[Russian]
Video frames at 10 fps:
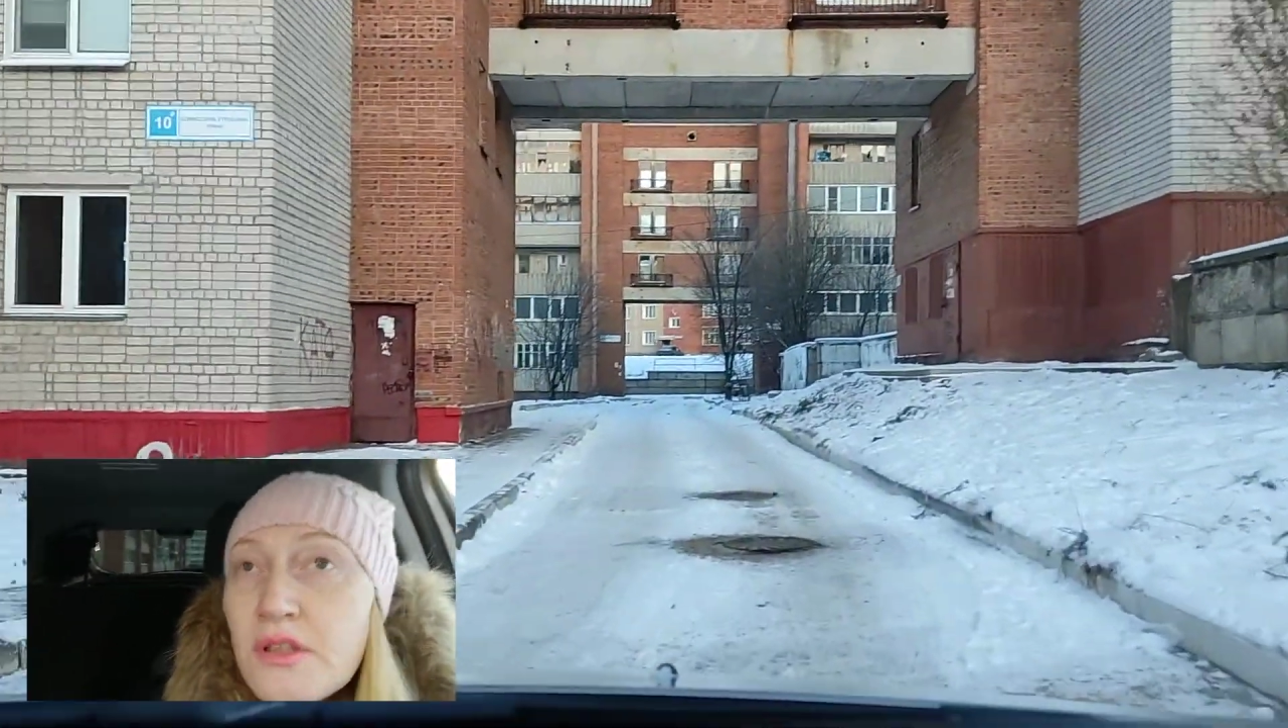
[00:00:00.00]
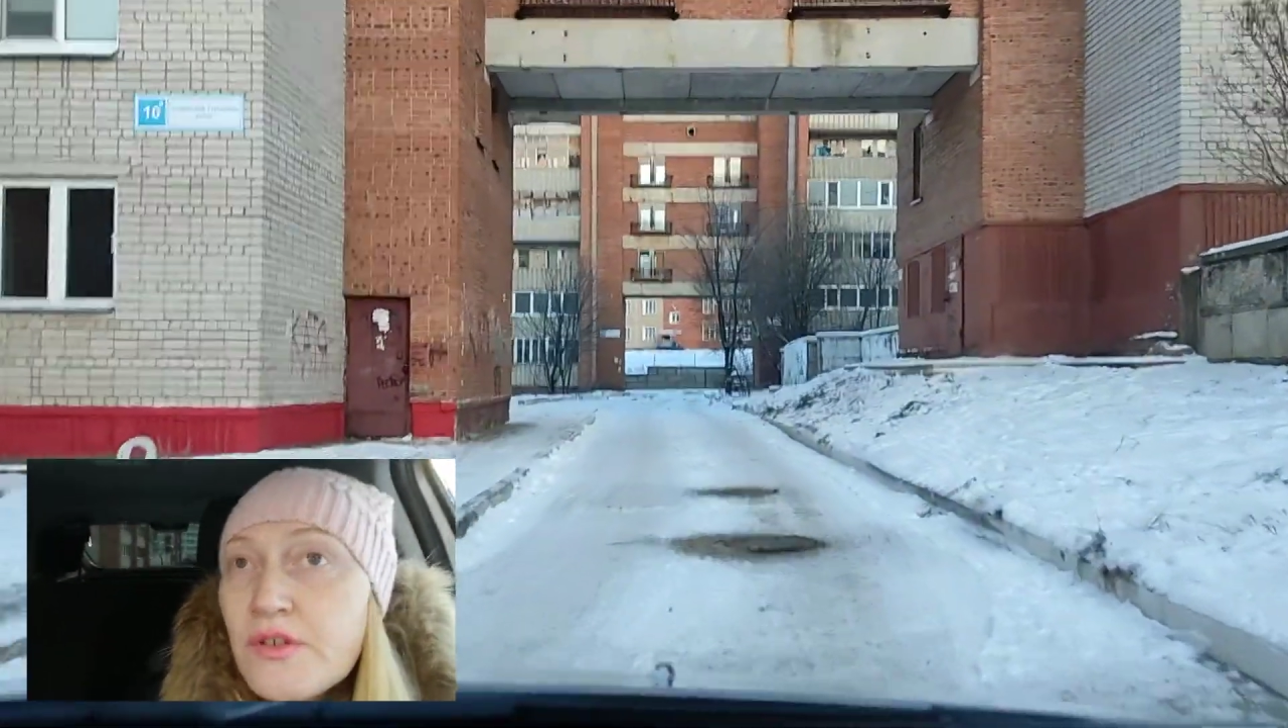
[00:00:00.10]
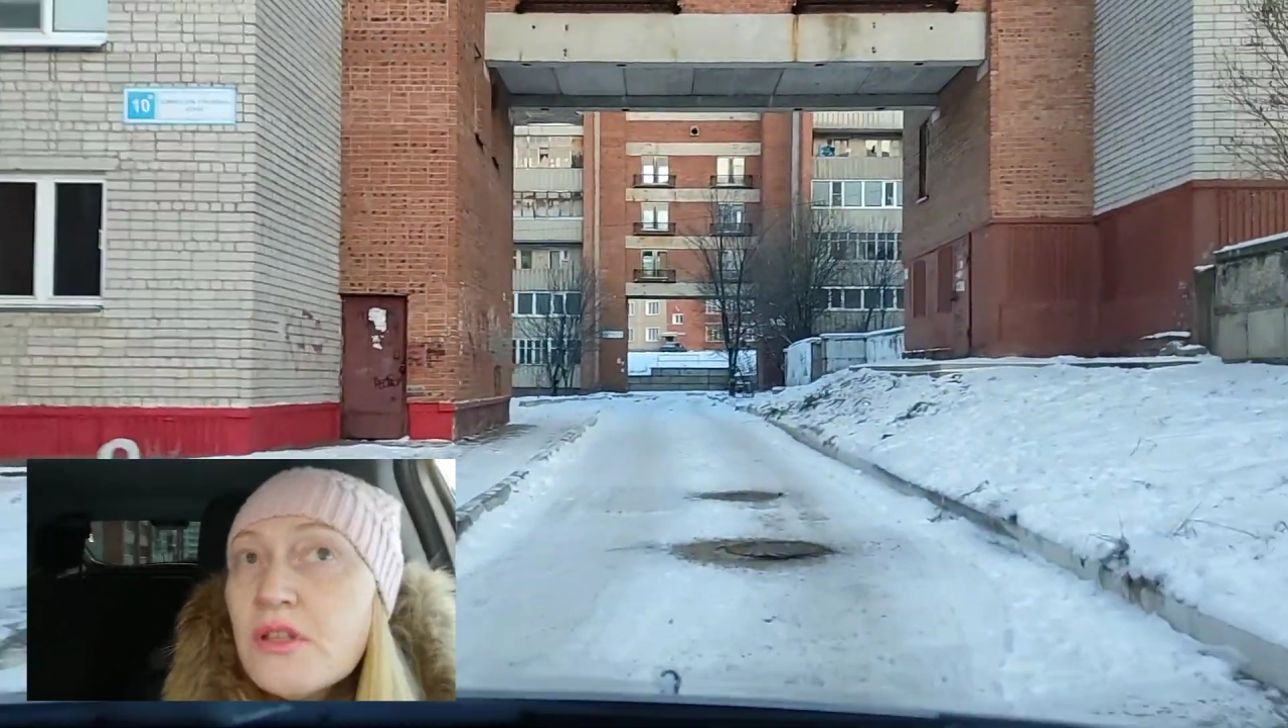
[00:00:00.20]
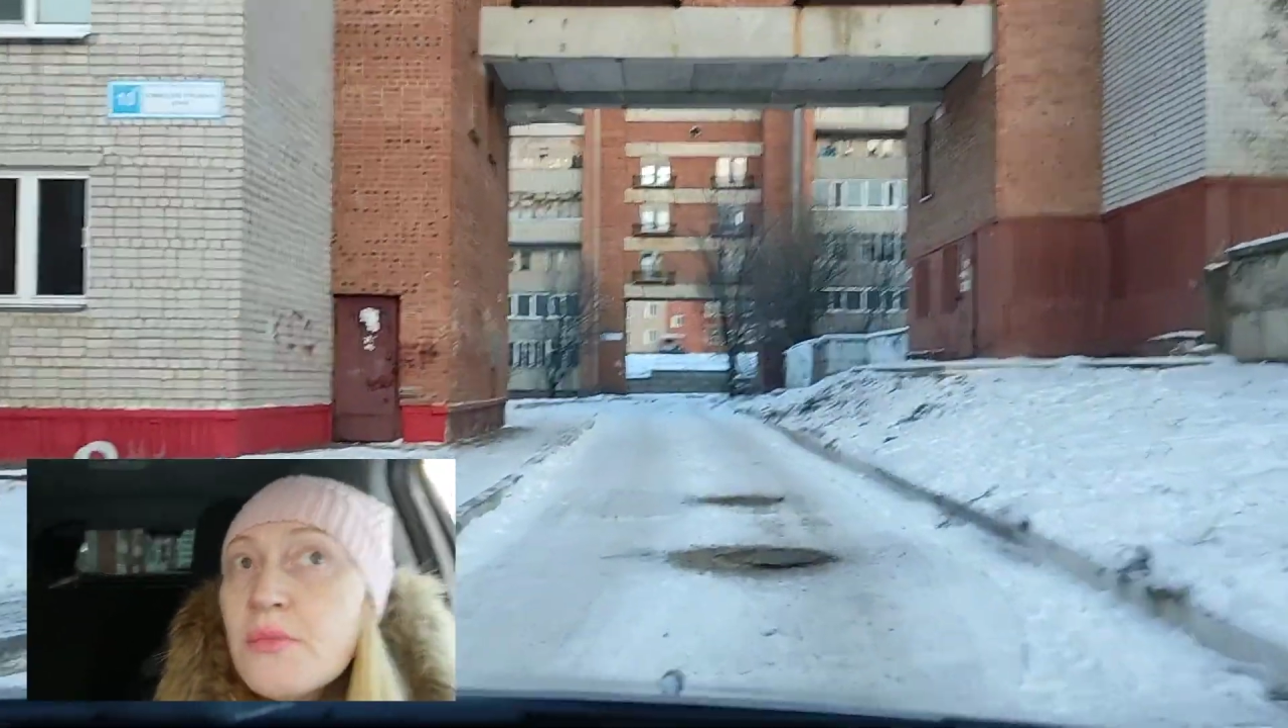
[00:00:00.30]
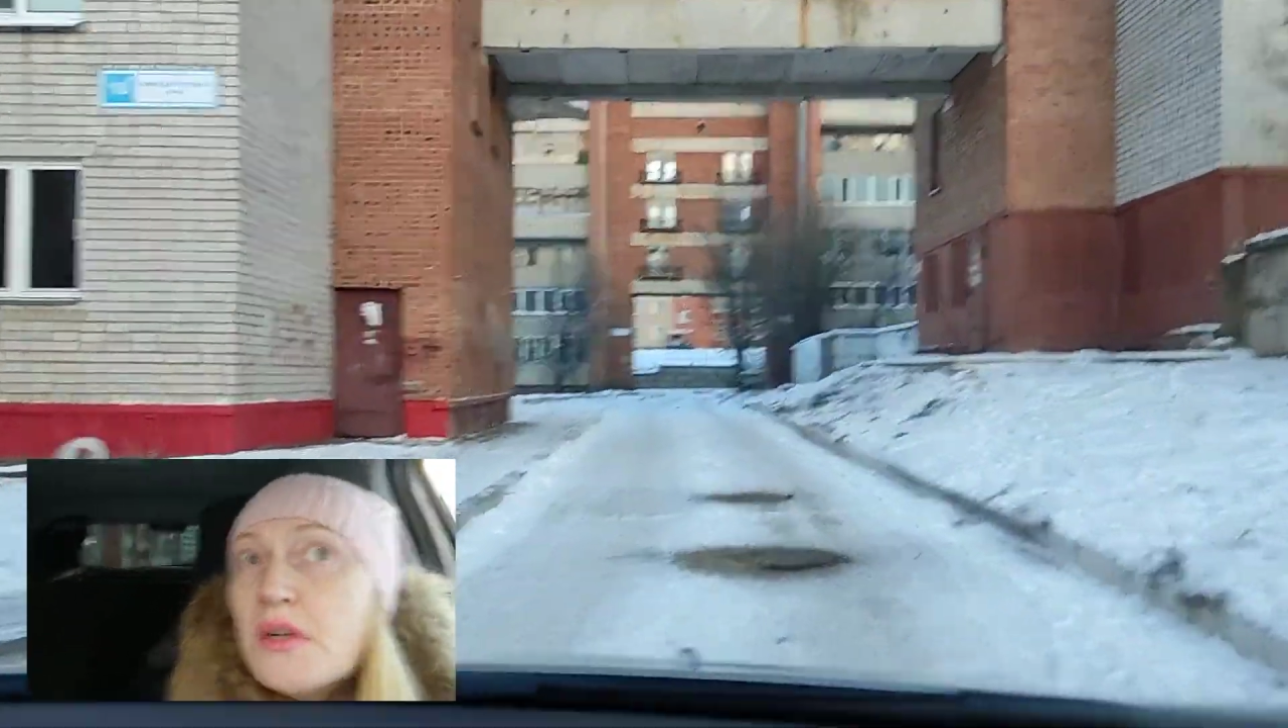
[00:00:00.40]

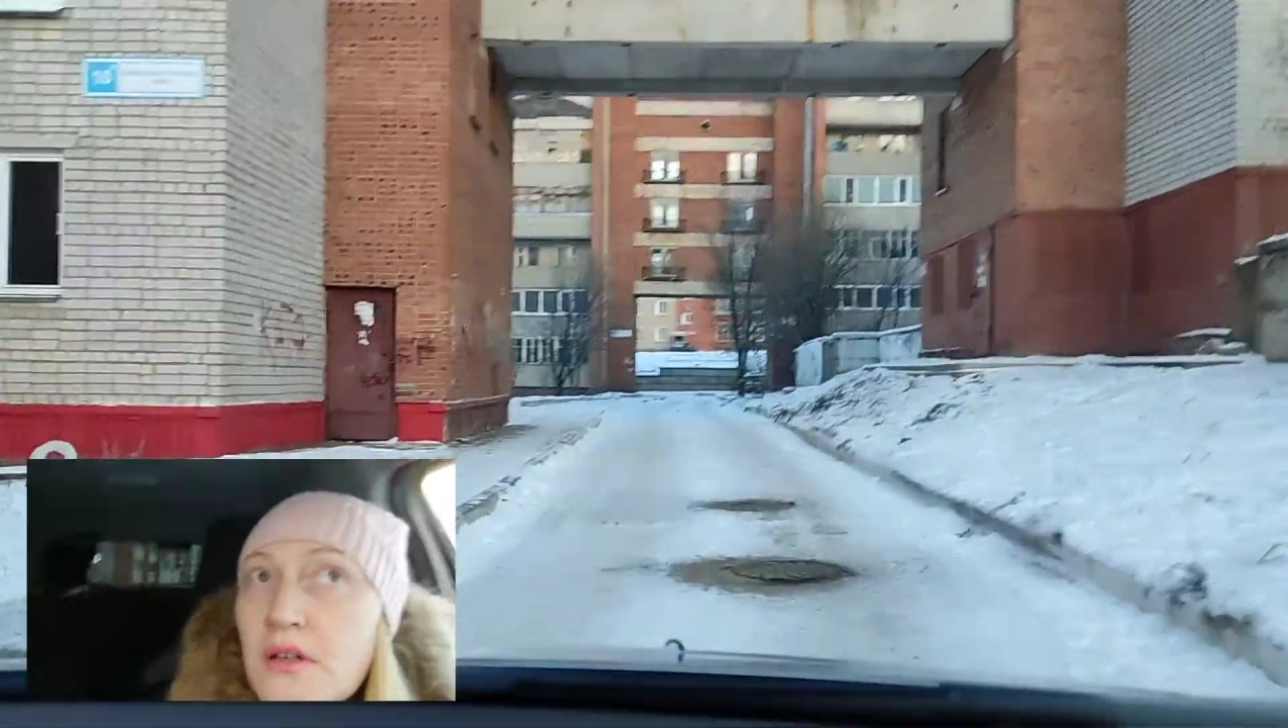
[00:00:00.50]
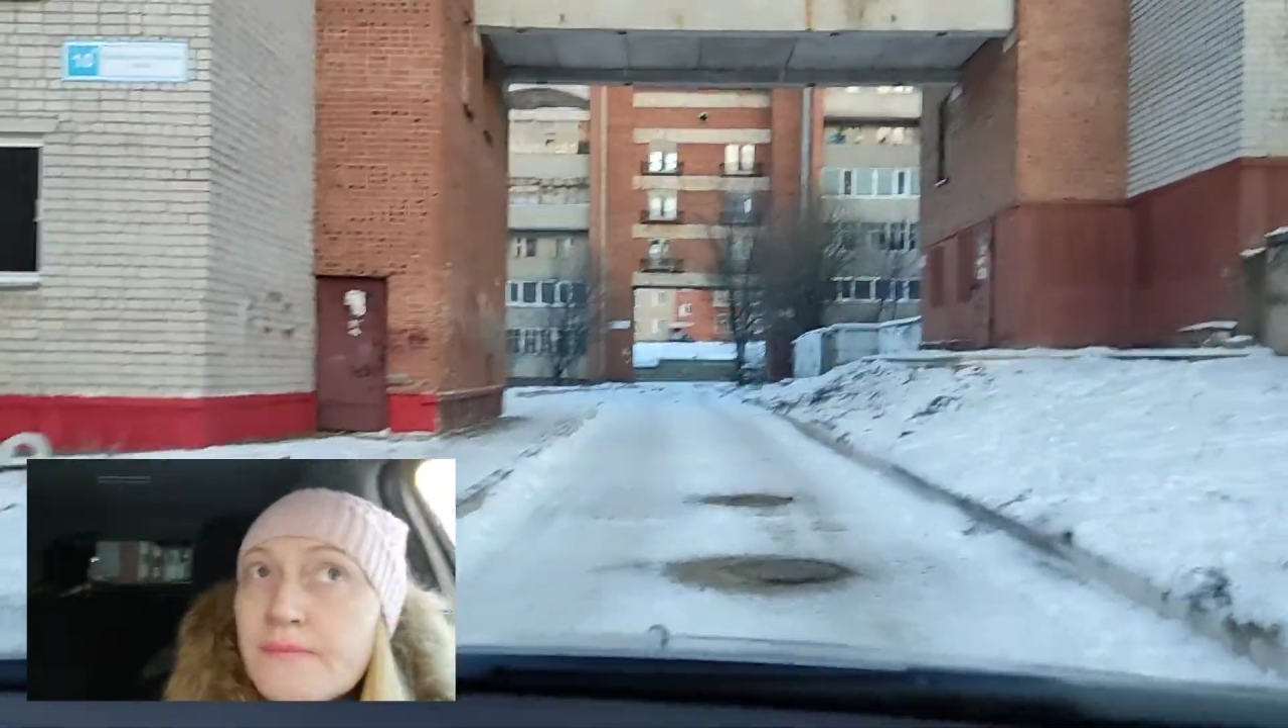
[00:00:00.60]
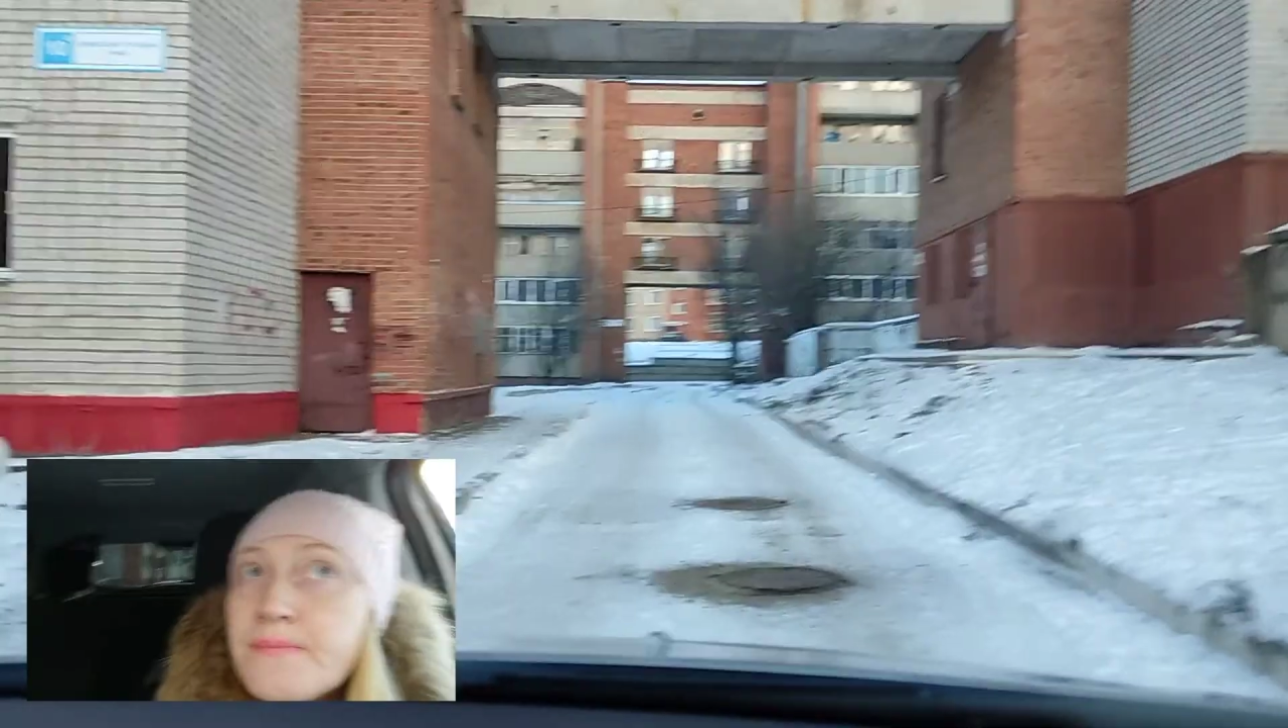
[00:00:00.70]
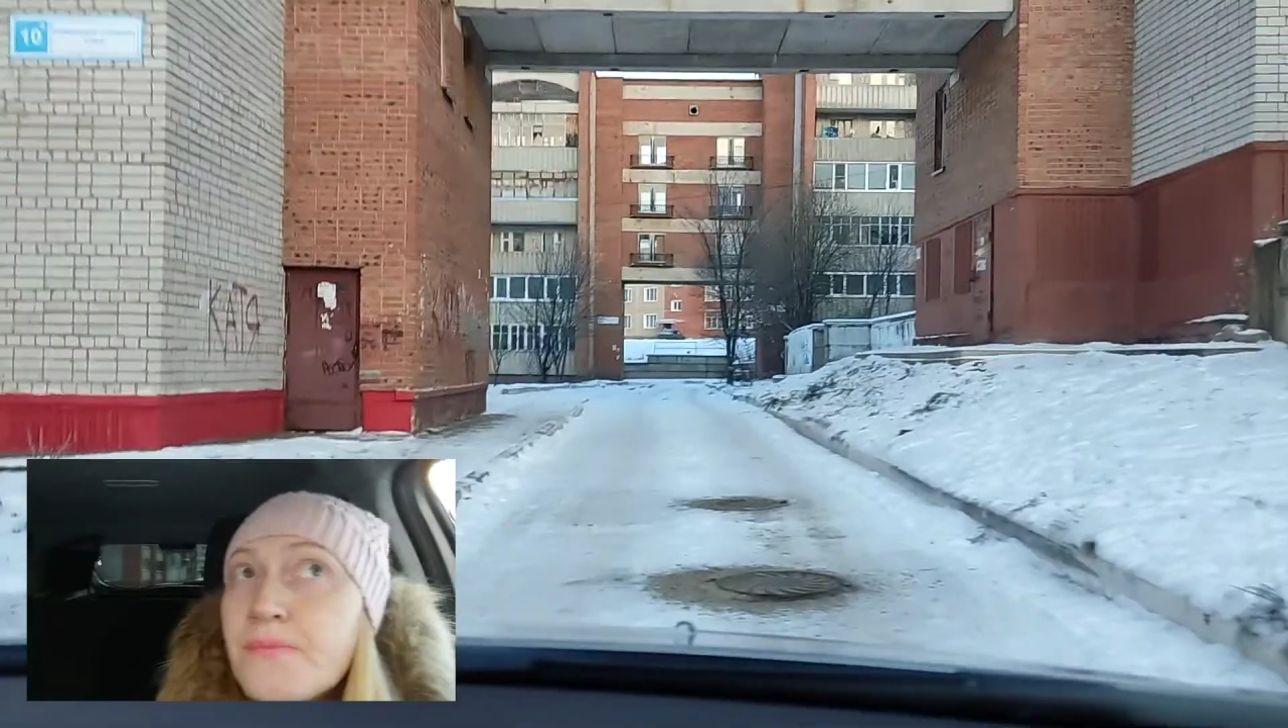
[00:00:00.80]
видимо,